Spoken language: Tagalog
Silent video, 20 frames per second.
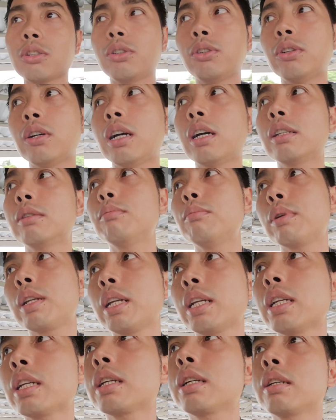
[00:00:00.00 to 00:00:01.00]
ko yung
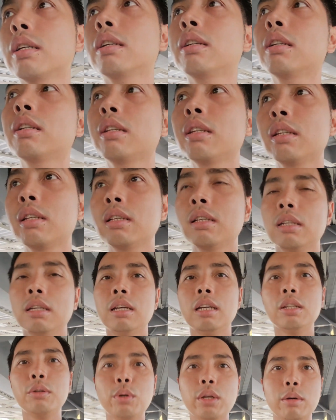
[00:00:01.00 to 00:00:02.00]
handbrake
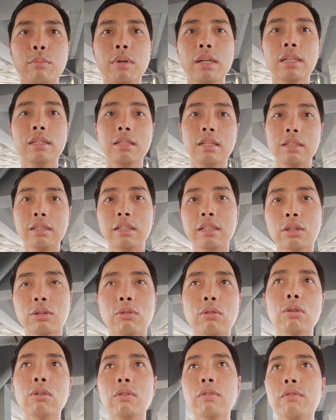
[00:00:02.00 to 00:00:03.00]
Anyway, ang maganda dito,
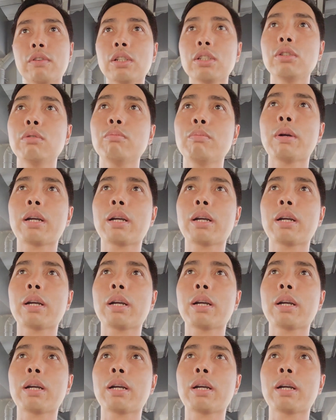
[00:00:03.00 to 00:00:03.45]
covered yung